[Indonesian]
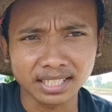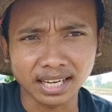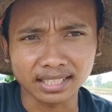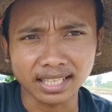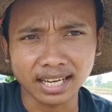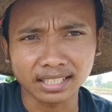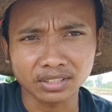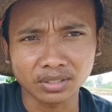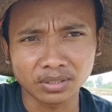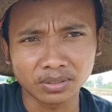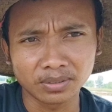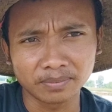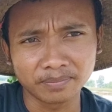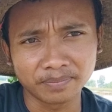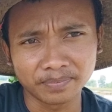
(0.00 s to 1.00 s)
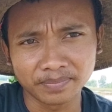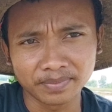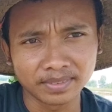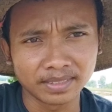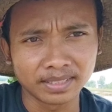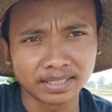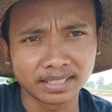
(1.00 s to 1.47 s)
datang atau
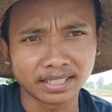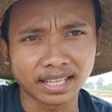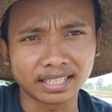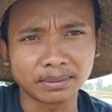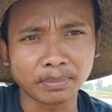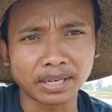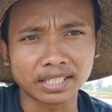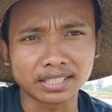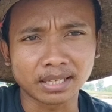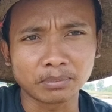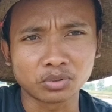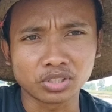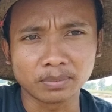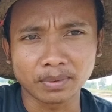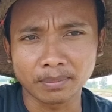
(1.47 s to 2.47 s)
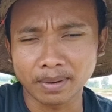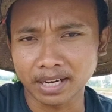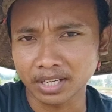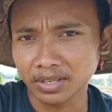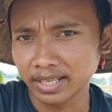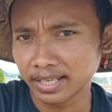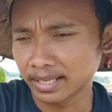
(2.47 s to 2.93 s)
nanti pada saat musim
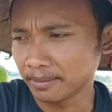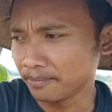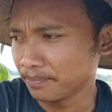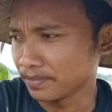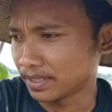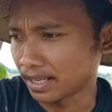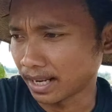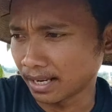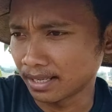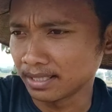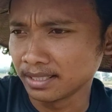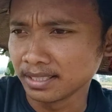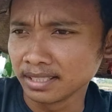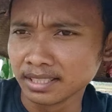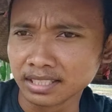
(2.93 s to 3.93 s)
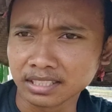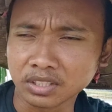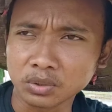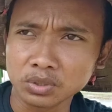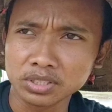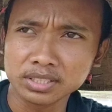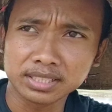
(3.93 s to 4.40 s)
kemarau ya nah
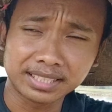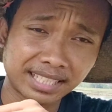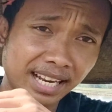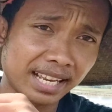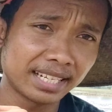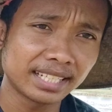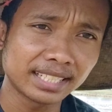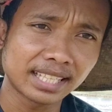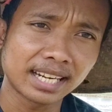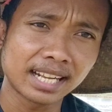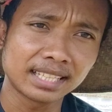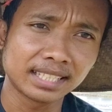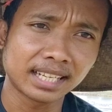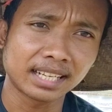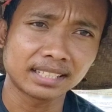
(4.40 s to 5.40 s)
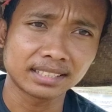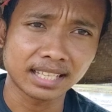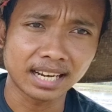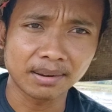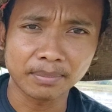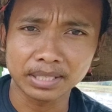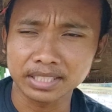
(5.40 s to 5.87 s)
terus selain kita nanti
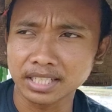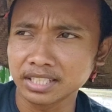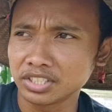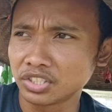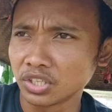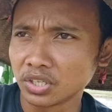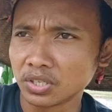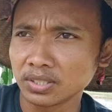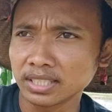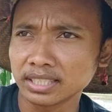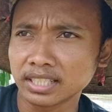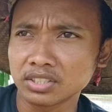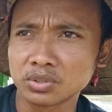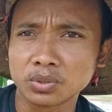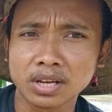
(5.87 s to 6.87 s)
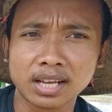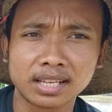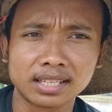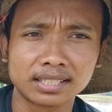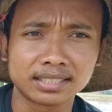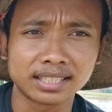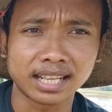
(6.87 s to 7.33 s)
tanam kacang hijau kita
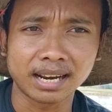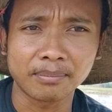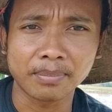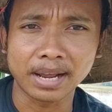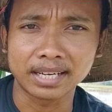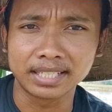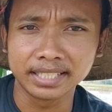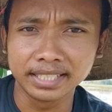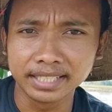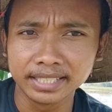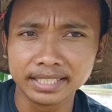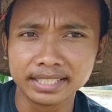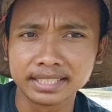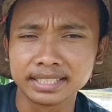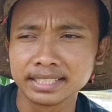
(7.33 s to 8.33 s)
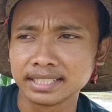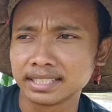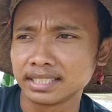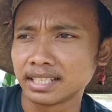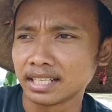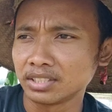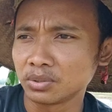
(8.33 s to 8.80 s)
juga tanam padi
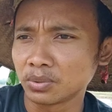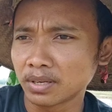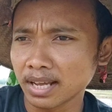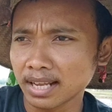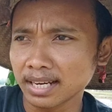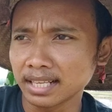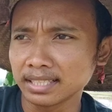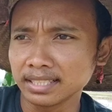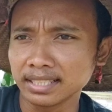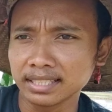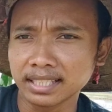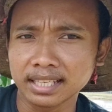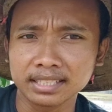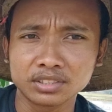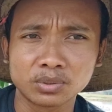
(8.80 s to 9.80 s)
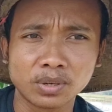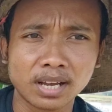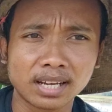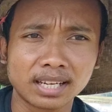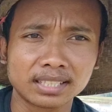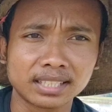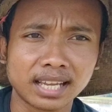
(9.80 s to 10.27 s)
dan juga nanti kita
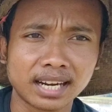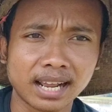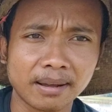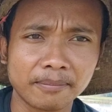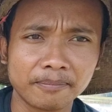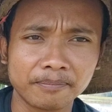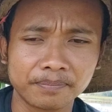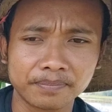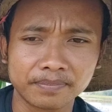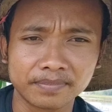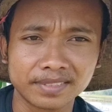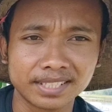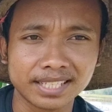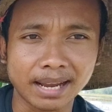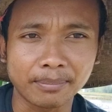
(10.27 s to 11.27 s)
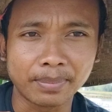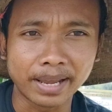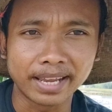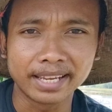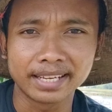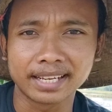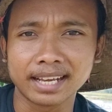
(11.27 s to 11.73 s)
juga akan tanam
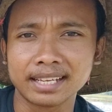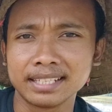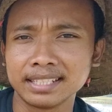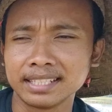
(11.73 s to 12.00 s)
cabai